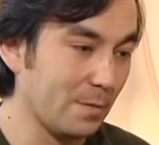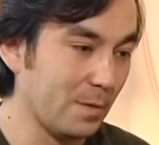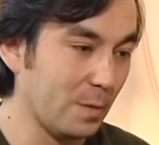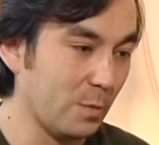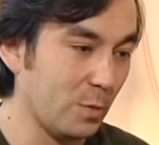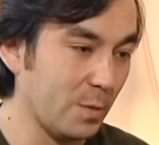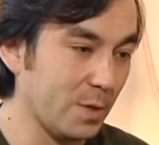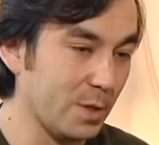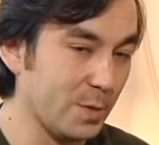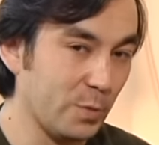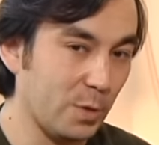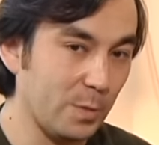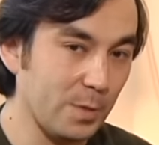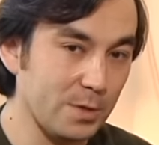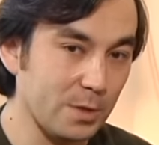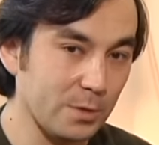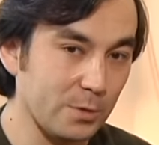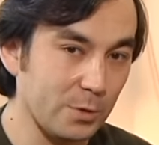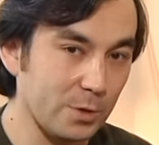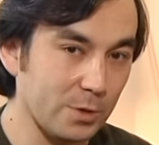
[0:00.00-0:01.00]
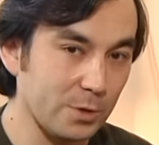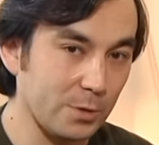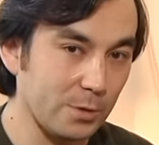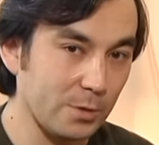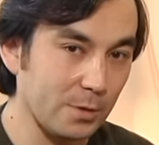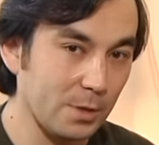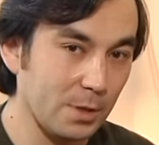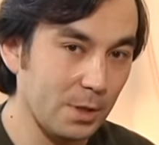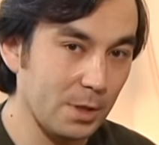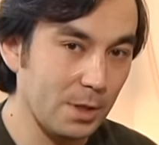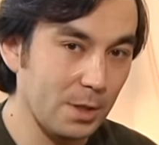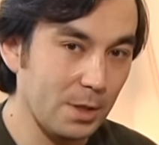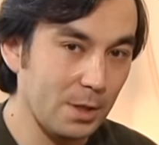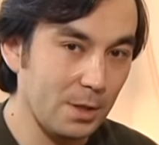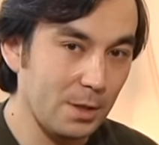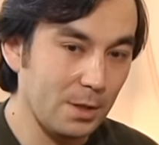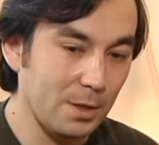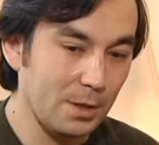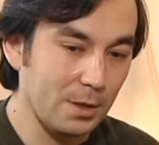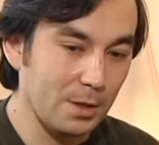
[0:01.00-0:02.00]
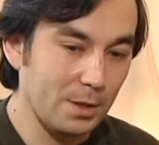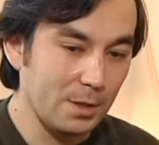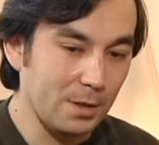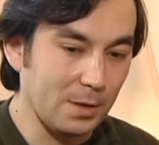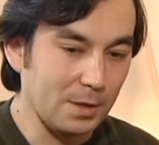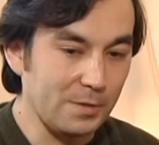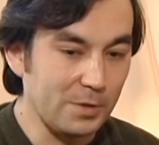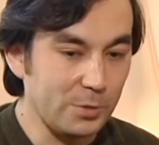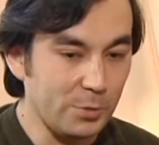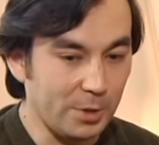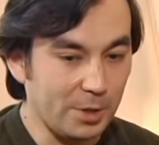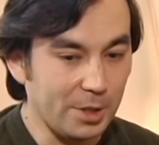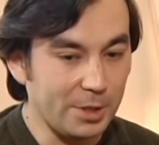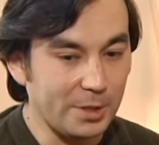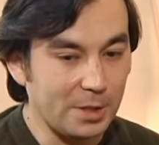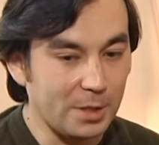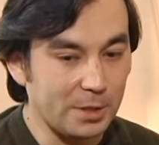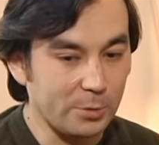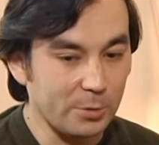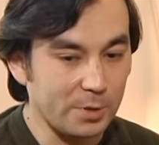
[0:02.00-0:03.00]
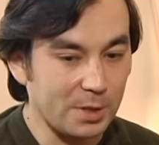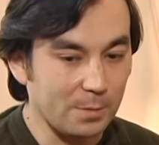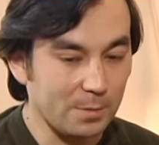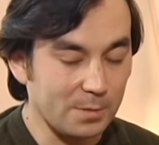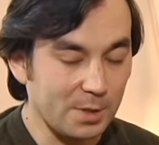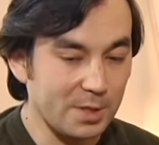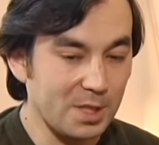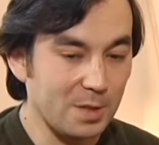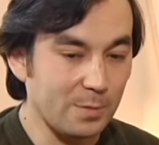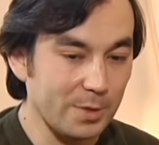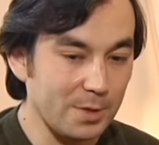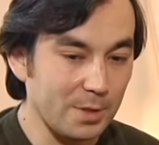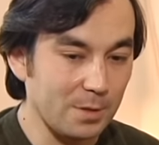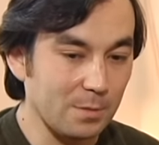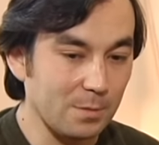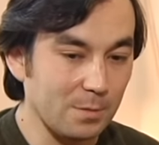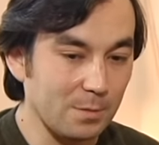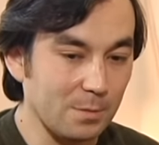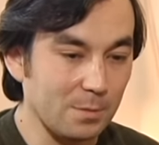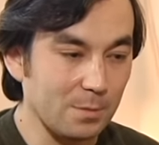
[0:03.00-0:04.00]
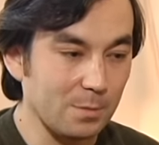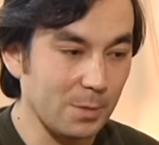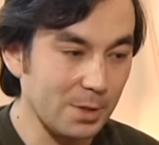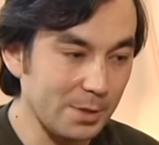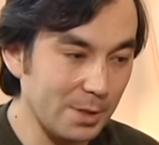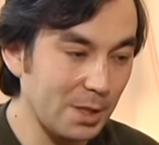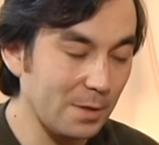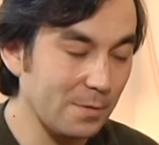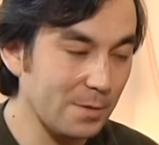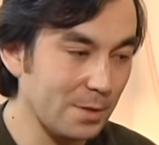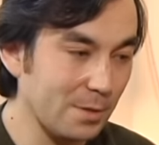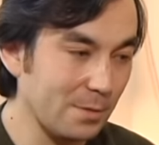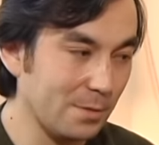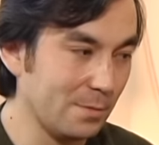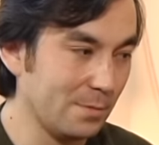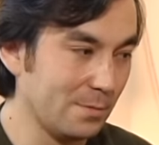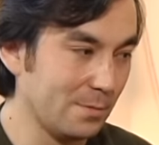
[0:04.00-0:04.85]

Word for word: Вы, может, вспомните тоже, что на суд кричали, что там на западе бандеровцы,